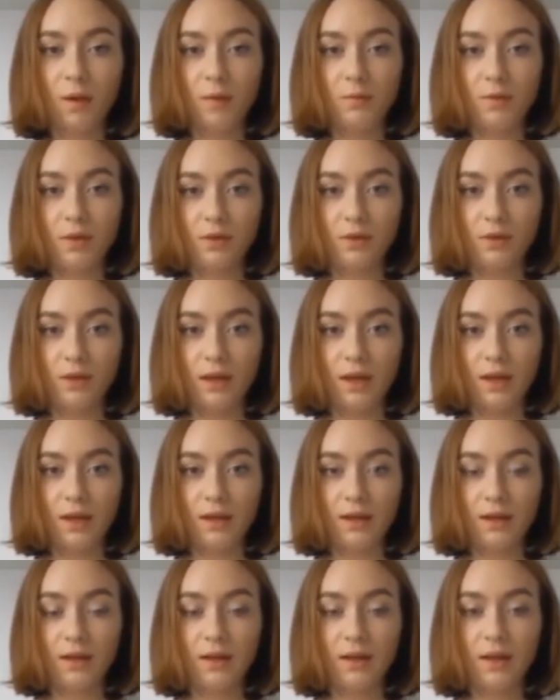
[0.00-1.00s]

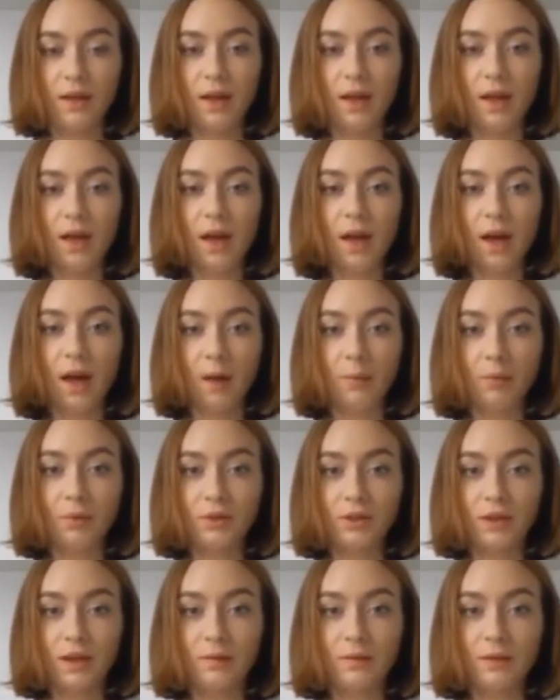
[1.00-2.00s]
pamiątek, a
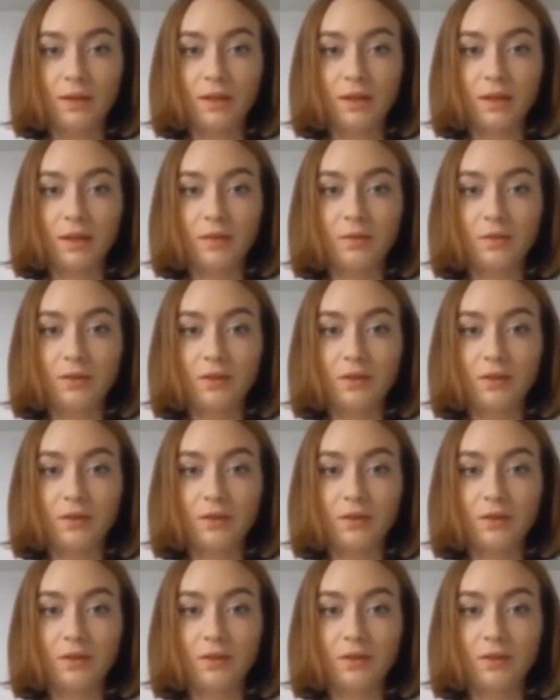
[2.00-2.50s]
pod kamieniem